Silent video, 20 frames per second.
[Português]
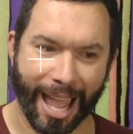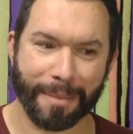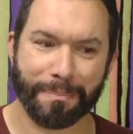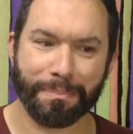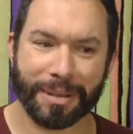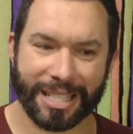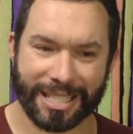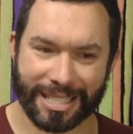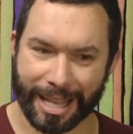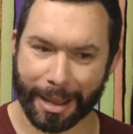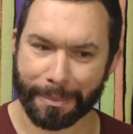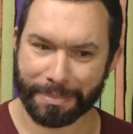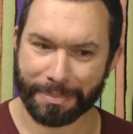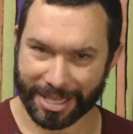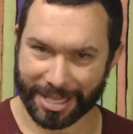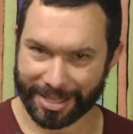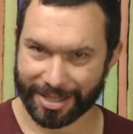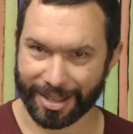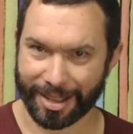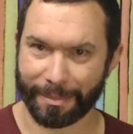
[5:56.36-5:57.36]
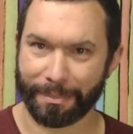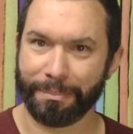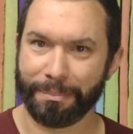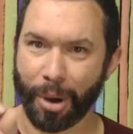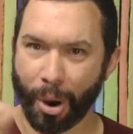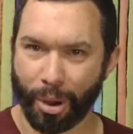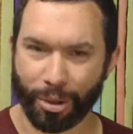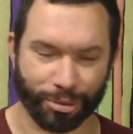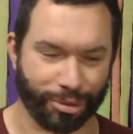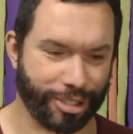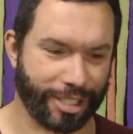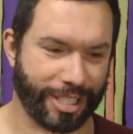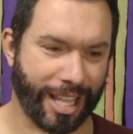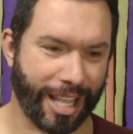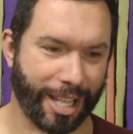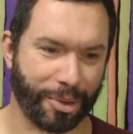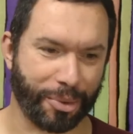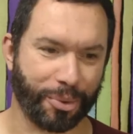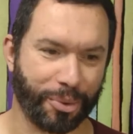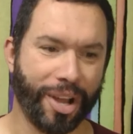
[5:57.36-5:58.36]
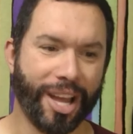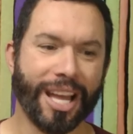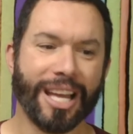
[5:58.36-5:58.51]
Ai, pisca-pisca. Pronto, saiu.